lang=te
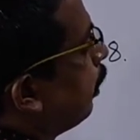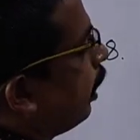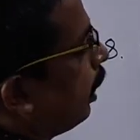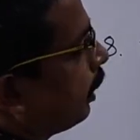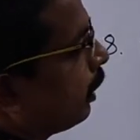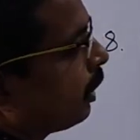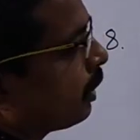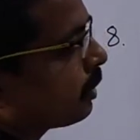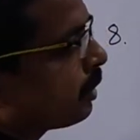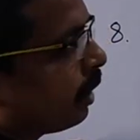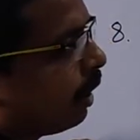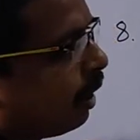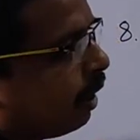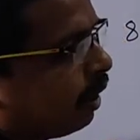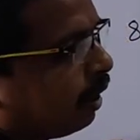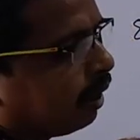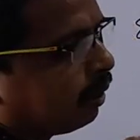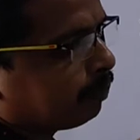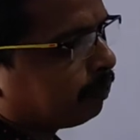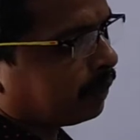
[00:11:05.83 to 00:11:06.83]

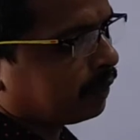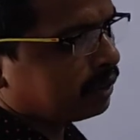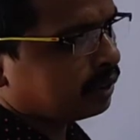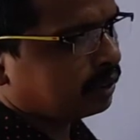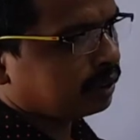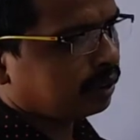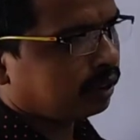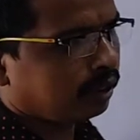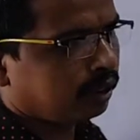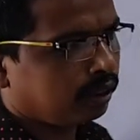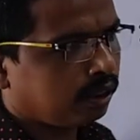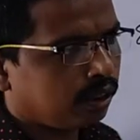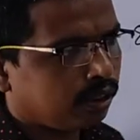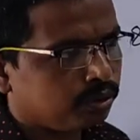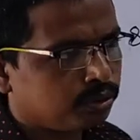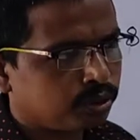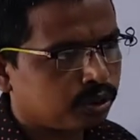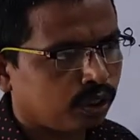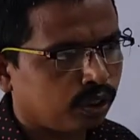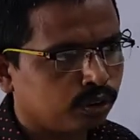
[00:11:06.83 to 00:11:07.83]
పాఠశాల
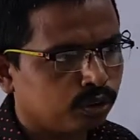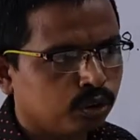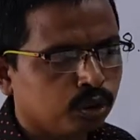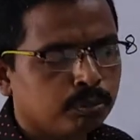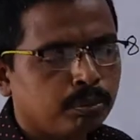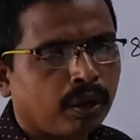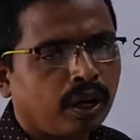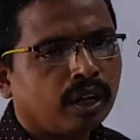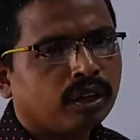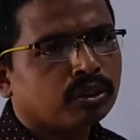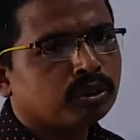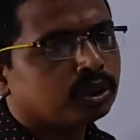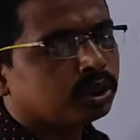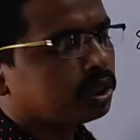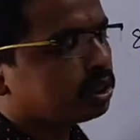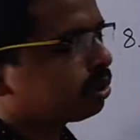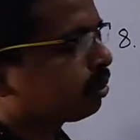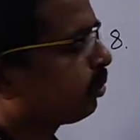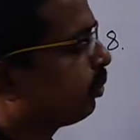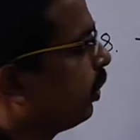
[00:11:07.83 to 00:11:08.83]
పరిసరాలు సర్దుబాటు
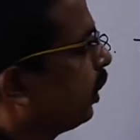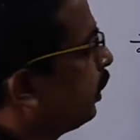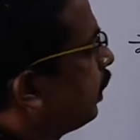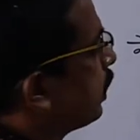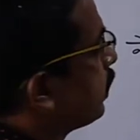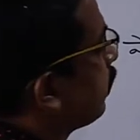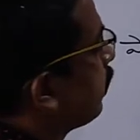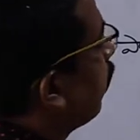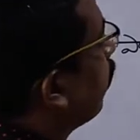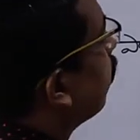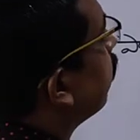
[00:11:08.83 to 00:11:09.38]
చేసుకునే దశ